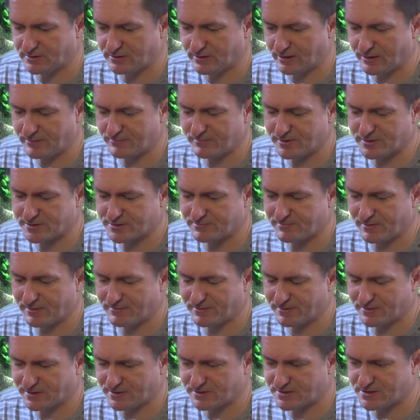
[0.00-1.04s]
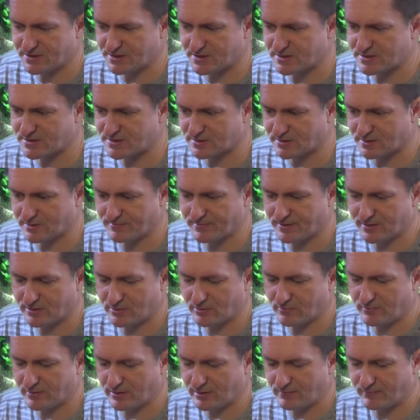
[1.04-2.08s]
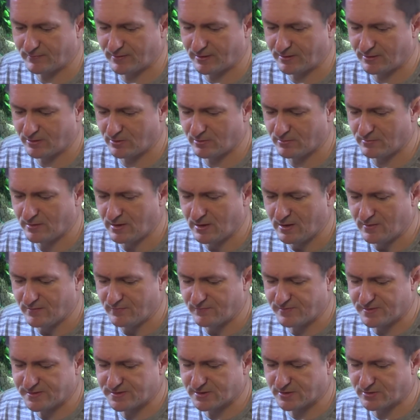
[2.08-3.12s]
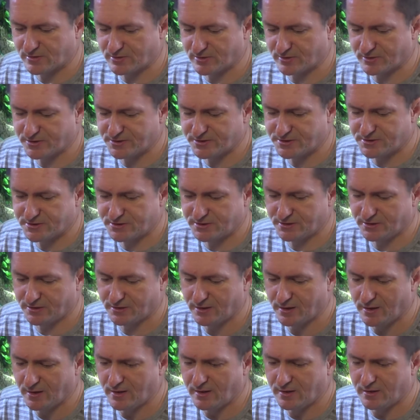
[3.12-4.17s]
dajmy, że mamy te 10 cm akwarium wysokości